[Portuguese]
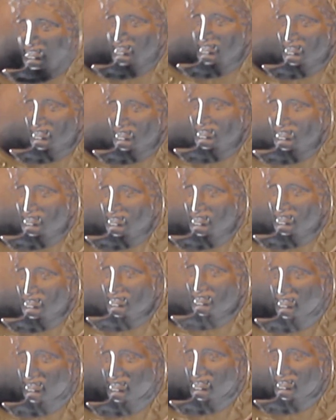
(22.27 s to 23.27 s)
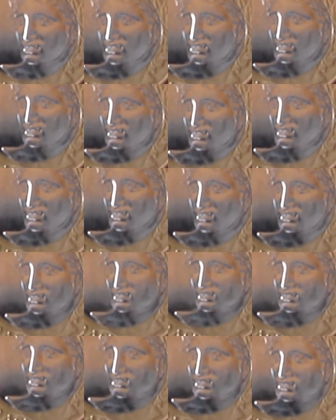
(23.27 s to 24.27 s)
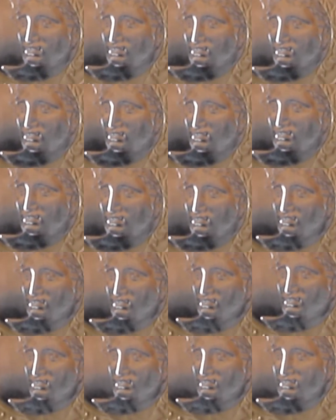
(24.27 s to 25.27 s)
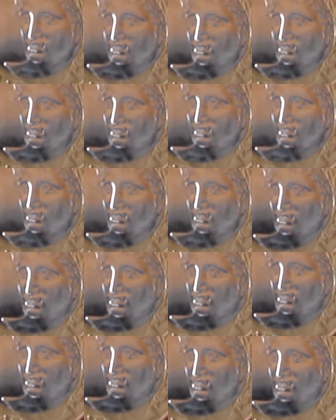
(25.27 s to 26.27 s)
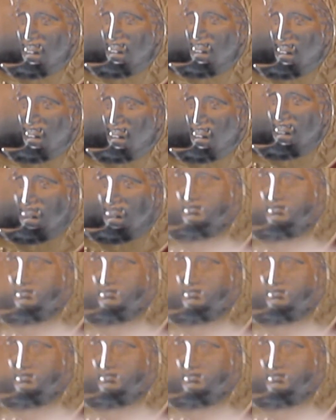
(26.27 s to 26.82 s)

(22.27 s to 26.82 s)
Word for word: Pessoal, mais uma vez aí eu trago uma moeda é, de um real